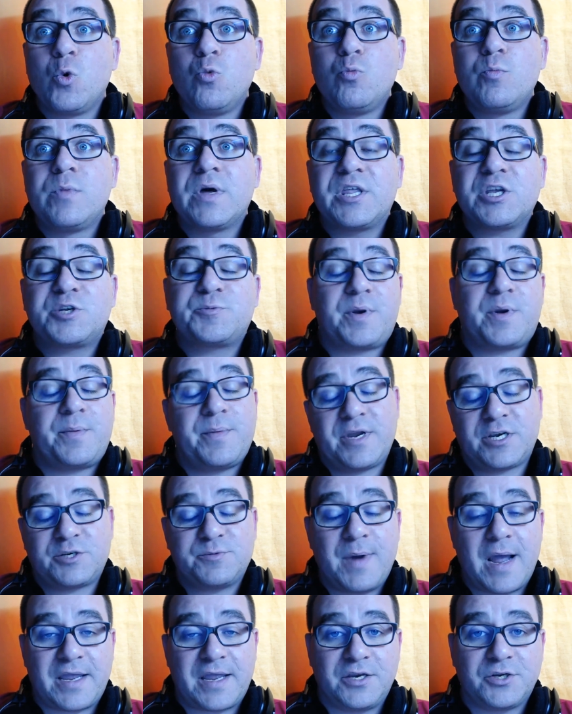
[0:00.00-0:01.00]
um, uma das
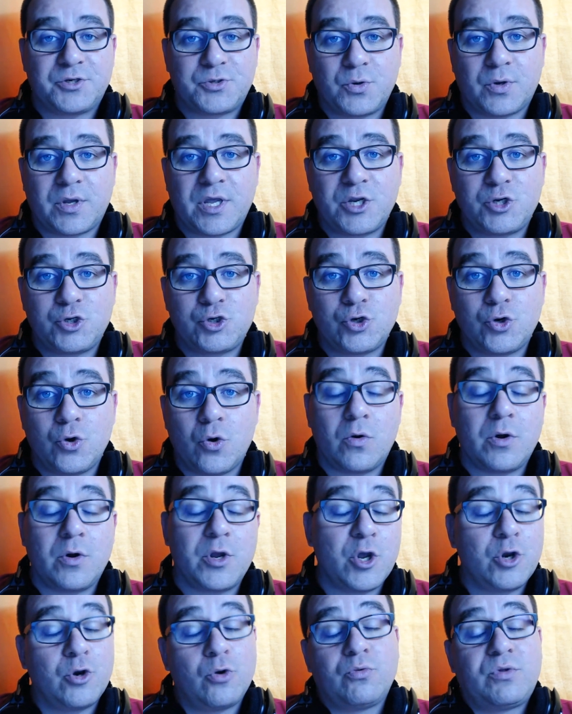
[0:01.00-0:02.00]
primeiras máquinas que o Rico
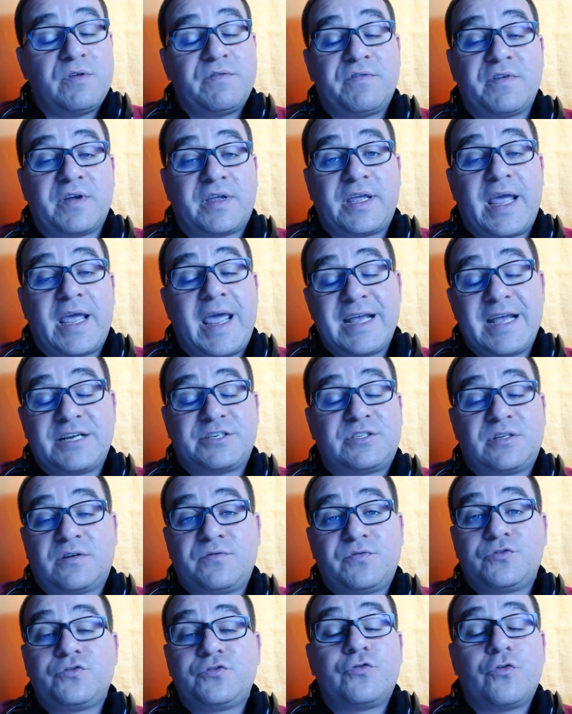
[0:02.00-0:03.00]
jogou. Eu não tive esta
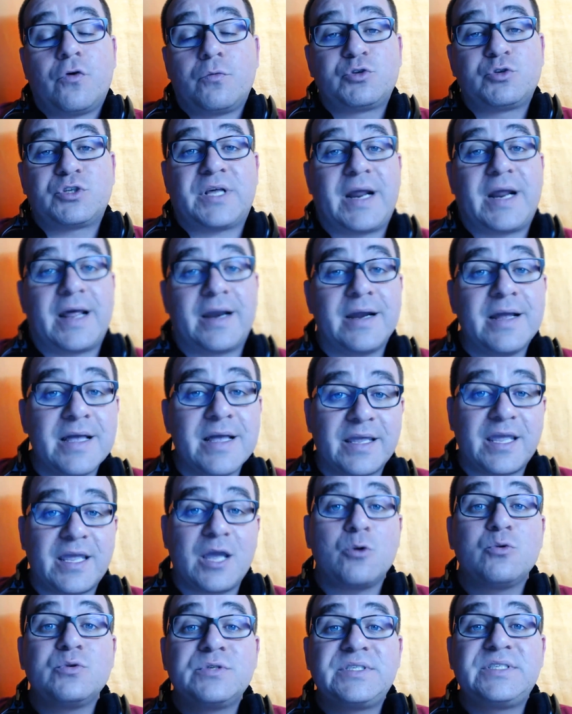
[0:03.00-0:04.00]
esta vos vou mostrar,
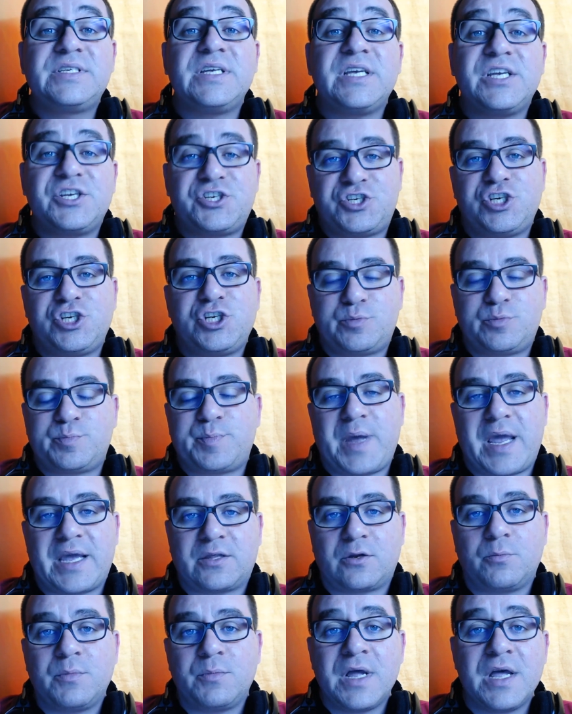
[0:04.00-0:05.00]
que é o ZX
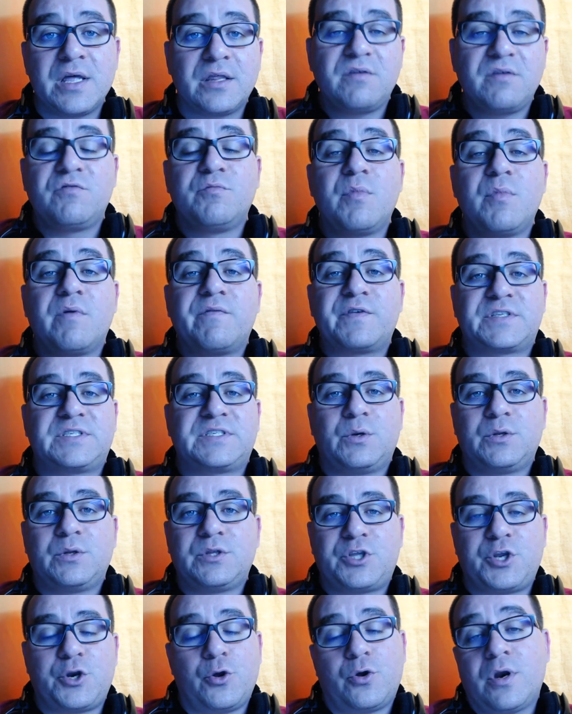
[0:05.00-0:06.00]
Spectrum. Tive uma
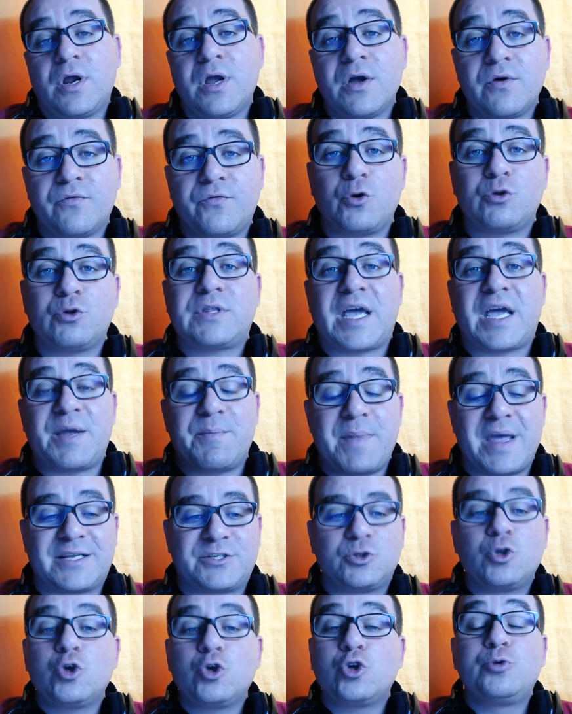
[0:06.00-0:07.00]
versão anterior, foi o
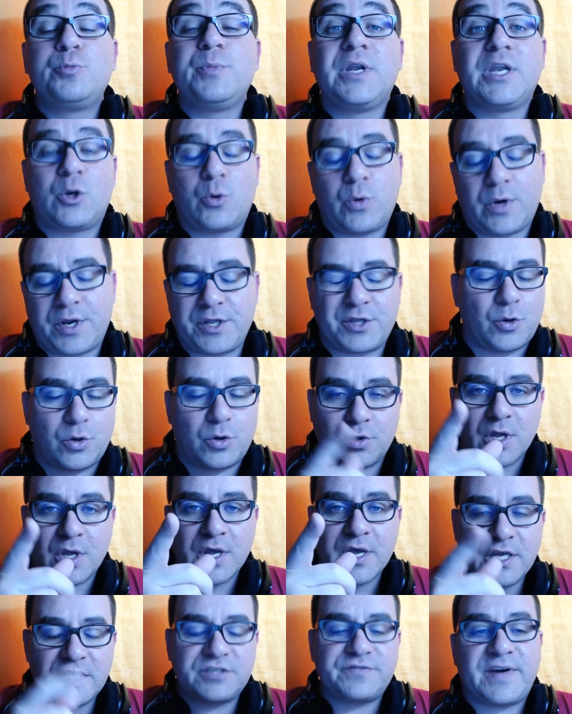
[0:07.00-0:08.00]
Timex 2048.
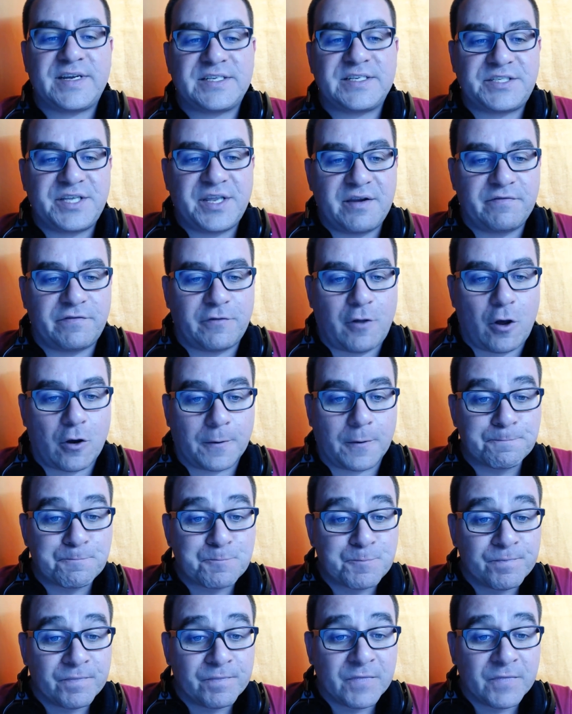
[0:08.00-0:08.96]
Isso vai ser em vlog.